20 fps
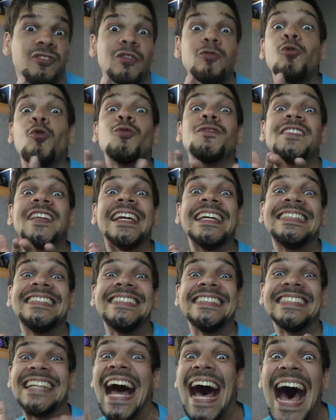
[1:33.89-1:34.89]
Você não consegue
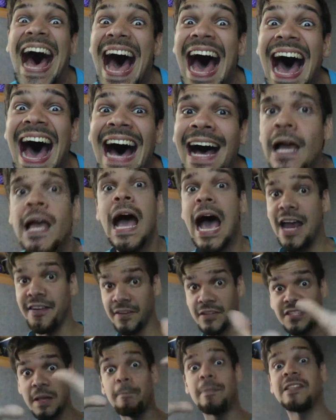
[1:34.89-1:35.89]
tirar. Às
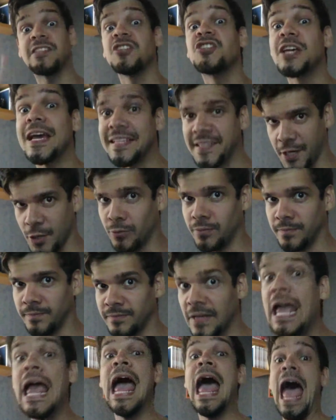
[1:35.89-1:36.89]
vezes você pensa que esqueceu.
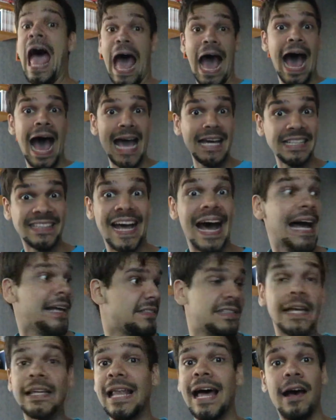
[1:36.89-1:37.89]
Aí tá,
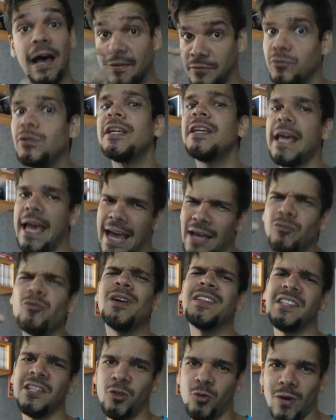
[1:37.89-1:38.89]
sei lá, e é
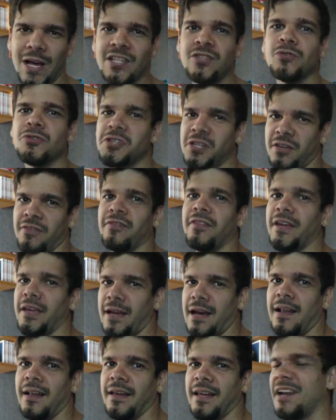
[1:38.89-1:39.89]
umas situações que
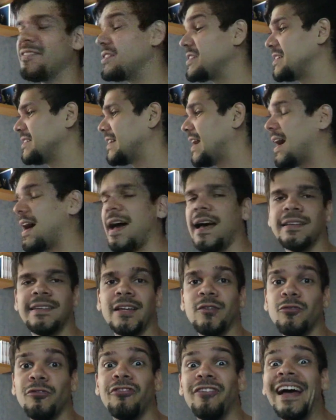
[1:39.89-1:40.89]
vem, galera. Aí você tá
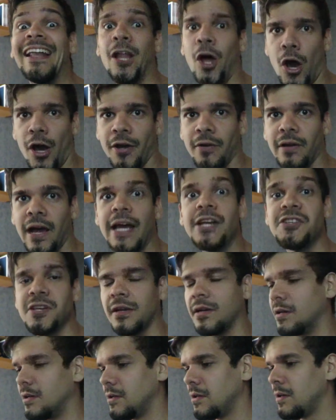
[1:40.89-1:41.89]
tendo um velório, aí
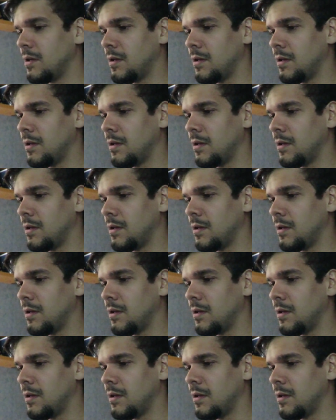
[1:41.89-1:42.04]
chega.